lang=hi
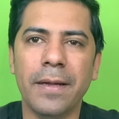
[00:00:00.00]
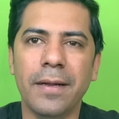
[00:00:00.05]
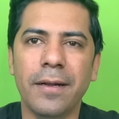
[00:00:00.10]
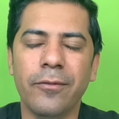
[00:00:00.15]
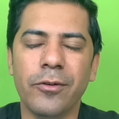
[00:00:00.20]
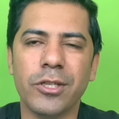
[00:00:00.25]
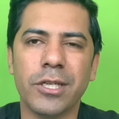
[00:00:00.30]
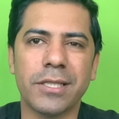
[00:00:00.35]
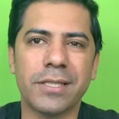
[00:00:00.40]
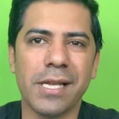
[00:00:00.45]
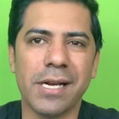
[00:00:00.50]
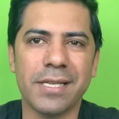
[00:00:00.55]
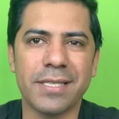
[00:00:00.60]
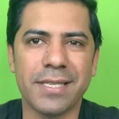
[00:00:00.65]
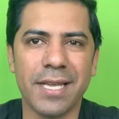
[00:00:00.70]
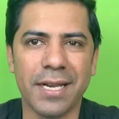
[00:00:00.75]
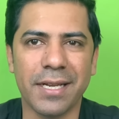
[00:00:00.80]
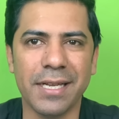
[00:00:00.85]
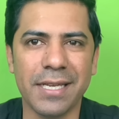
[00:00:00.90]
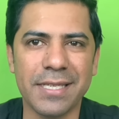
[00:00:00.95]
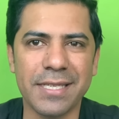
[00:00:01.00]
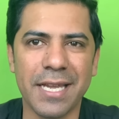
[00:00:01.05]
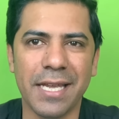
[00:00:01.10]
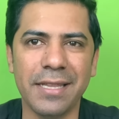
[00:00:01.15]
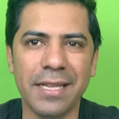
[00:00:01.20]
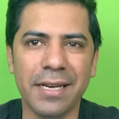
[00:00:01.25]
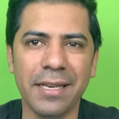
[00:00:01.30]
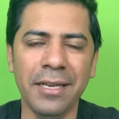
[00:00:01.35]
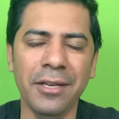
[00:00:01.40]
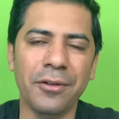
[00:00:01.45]
वो जिस तरह सर्कस के
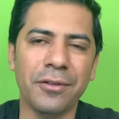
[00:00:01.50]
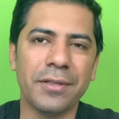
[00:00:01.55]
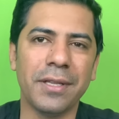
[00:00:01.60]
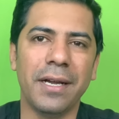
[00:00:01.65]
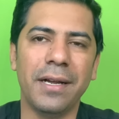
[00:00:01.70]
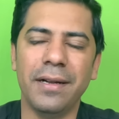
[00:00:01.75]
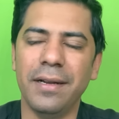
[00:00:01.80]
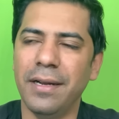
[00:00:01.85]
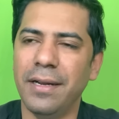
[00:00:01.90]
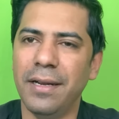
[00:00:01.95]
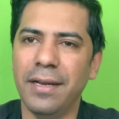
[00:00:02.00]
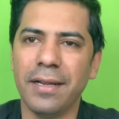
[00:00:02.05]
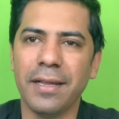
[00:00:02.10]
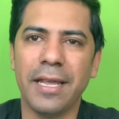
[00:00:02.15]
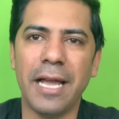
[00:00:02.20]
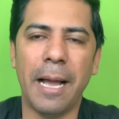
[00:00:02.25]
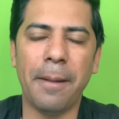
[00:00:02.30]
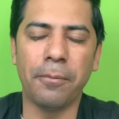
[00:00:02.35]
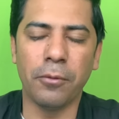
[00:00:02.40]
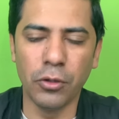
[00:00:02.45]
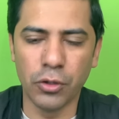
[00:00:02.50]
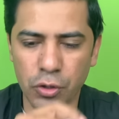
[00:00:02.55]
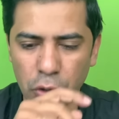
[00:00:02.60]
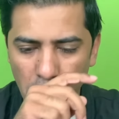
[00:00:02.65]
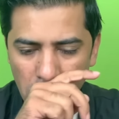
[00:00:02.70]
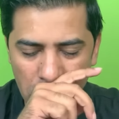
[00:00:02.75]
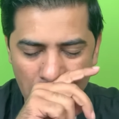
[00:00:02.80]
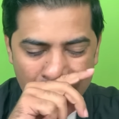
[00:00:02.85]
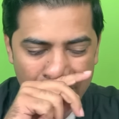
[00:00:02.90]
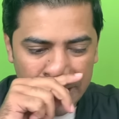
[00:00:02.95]
अंदर नहीं होता कि आपको
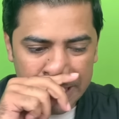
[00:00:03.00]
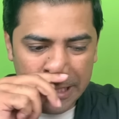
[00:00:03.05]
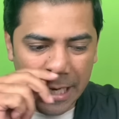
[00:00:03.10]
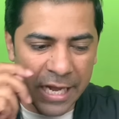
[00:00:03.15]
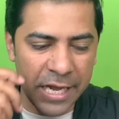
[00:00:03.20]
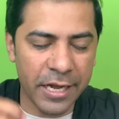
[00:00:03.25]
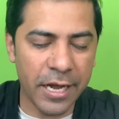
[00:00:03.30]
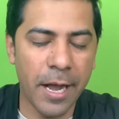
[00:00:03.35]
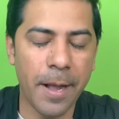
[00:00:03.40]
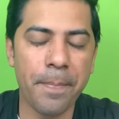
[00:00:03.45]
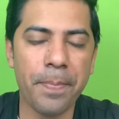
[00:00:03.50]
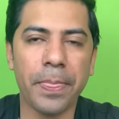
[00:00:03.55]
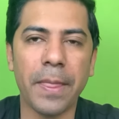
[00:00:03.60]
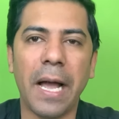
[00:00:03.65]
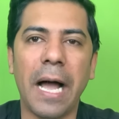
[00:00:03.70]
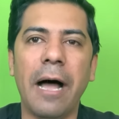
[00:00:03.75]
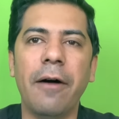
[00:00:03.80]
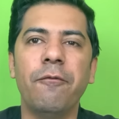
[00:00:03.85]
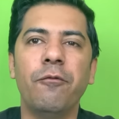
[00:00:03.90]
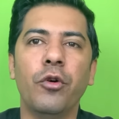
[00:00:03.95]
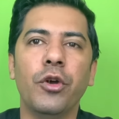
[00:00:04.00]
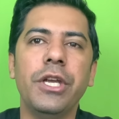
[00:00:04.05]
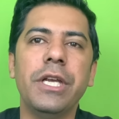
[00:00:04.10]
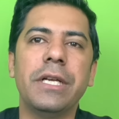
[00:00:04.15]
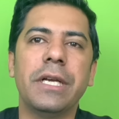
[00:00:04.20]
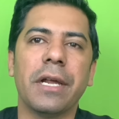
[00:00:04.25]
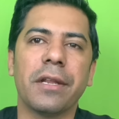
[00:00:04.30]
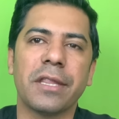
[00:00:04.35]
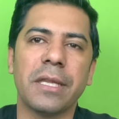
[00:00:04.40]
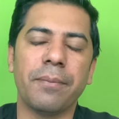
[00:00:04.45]
जो कहा जाएगा आप वही
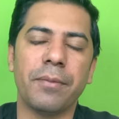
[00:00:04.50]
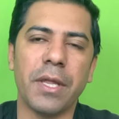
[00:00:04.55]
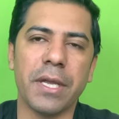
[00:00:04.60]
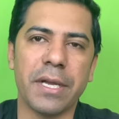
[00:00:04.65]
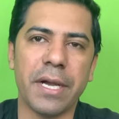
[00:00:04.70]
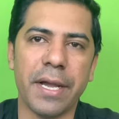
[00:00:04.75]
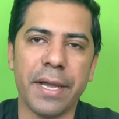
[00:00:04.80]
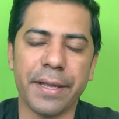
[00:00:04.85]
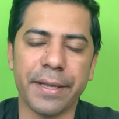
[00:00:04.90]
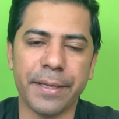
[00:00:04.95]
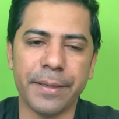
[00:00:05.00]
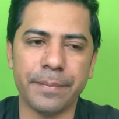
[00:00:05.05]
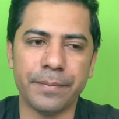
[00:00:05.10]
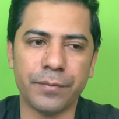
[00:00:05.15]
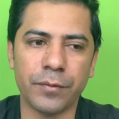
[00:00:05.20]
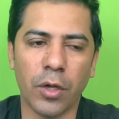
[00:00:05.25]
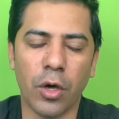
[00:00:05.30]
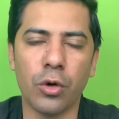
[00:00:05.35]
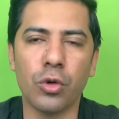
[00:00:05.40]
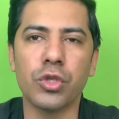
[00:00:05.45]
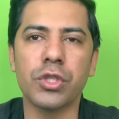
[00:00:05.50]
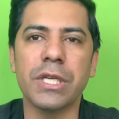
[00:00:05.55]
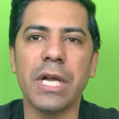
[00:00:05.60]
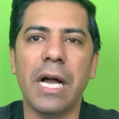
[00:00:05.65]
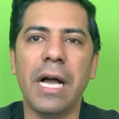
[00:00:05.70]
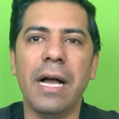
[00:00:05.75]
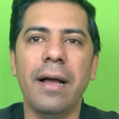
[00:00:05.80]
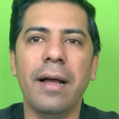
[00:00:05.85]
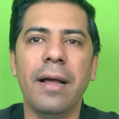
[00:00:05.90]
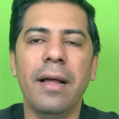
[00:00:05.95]
करतब दिखाएंगे और
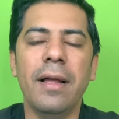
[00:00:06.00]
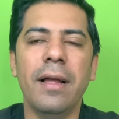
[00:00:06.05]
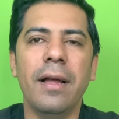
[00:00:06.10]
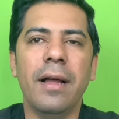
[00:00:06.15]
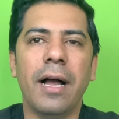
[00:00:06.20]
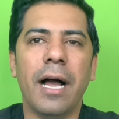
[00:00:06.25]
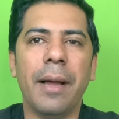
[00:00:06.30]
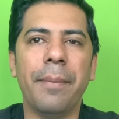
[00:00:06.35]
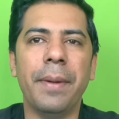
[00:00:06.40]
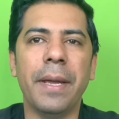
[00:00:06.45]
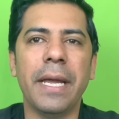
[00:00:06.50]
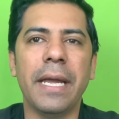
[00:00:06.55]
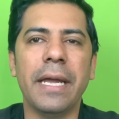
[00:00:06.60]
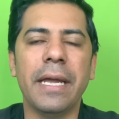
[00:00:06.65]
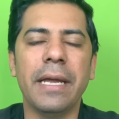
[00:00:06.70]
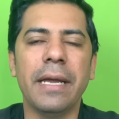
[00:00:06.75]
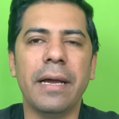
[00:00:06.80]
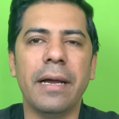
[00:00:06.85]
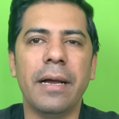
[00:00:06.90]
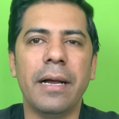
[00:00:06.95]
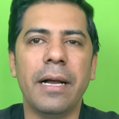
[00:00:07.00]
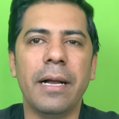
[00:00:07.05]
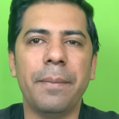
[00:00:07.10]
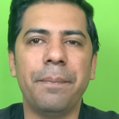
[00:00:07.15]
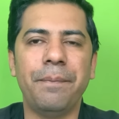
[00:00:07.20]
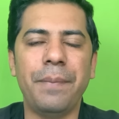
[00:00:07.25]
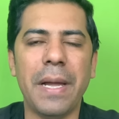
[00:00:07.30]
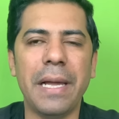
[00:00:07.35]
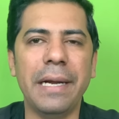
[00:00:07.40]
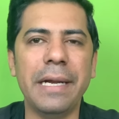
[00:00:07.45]
उसका हमें
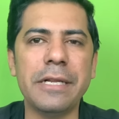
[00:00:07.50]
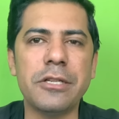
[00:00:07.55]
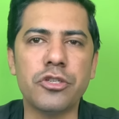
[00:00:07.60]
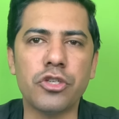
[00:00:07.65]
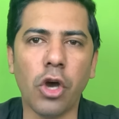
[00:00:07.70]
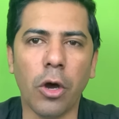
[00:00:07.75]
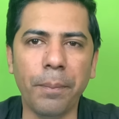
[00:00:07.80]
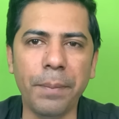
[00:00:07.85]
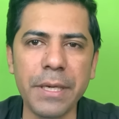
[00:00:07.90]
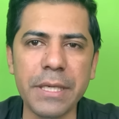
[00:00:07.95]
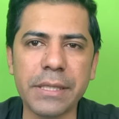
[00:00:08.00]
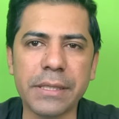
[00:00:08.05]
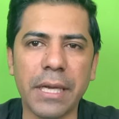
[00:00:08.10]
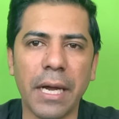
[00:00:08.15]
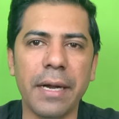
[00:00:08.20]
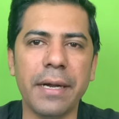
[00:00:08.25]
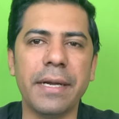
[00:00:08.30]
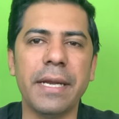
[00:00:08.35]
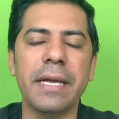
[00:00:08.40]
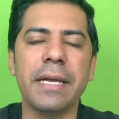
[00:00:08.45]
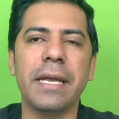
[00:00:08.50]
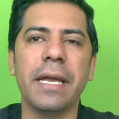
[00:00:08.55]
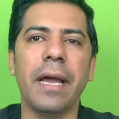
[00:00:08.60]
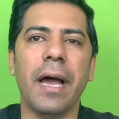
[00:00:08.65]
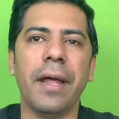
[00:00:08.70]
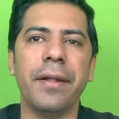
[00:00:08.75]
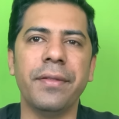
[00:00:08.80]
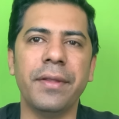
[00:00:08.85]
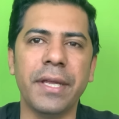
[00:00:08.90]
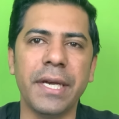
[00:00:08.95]
पहले 24 घंटे के
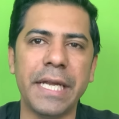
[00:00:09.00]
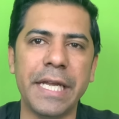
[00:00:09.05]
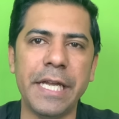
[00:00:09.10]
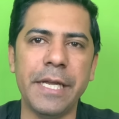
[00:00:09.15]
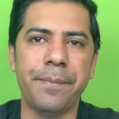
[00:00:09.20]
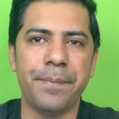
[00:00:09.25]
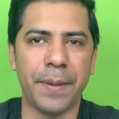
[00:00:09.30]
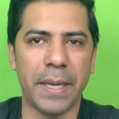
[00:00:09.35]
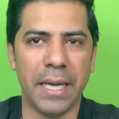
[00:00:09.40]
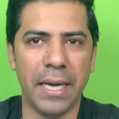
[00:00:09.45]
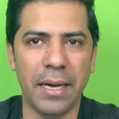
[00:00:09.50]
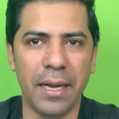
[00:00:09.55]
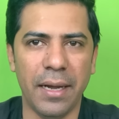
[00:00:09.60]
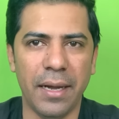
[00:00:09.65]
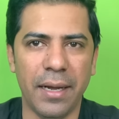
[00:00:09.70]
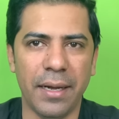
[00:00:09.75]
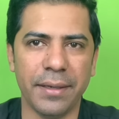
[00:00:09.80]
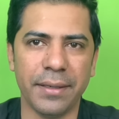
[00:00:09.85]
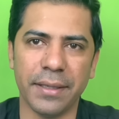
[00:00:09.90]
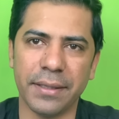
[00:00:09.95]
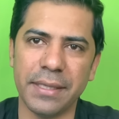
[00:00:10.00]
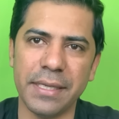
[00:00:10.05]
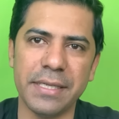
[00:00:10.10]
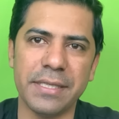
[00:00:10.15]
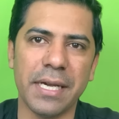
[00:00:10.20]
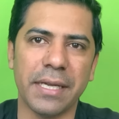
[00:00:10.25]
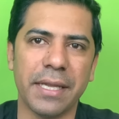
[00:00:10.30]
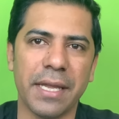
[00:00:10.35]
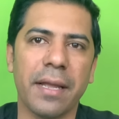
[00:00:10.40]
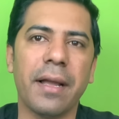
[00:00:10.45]
अंदर ही पहला
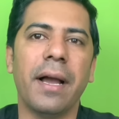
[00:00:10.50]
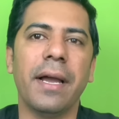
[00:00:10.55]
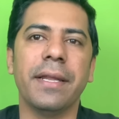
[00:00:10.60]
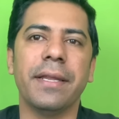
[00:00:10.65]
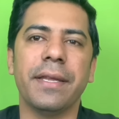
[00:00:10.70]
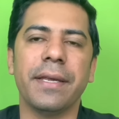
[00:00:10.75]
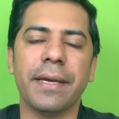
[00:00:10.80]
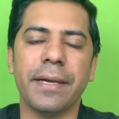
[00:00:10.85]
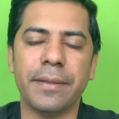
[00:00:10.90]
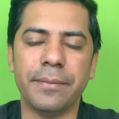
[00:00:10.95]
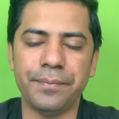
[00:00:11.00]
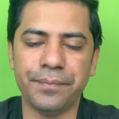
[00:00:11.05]
नतीजा दिखाई दिया